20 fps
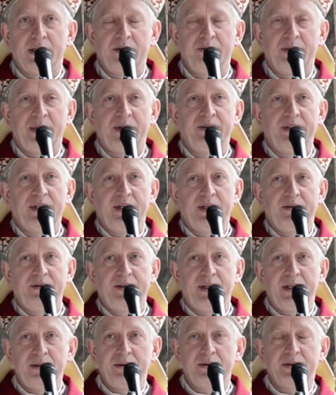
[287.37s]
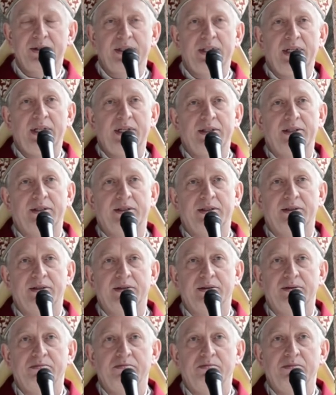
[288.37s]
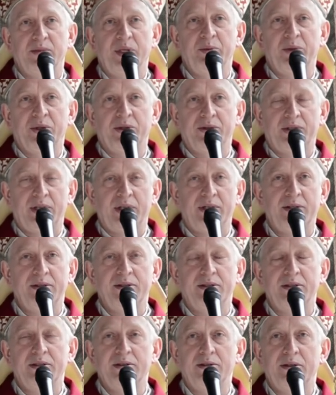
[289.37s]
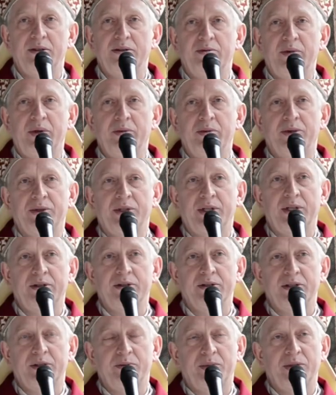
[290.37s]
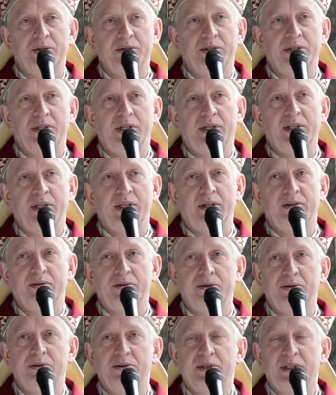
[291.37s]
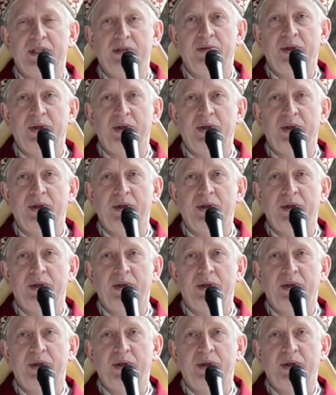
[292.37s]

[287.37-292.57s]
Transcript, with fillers: Pewnie wielu z nas, mimo tęsknot, mimo tego spojrzenia w górę,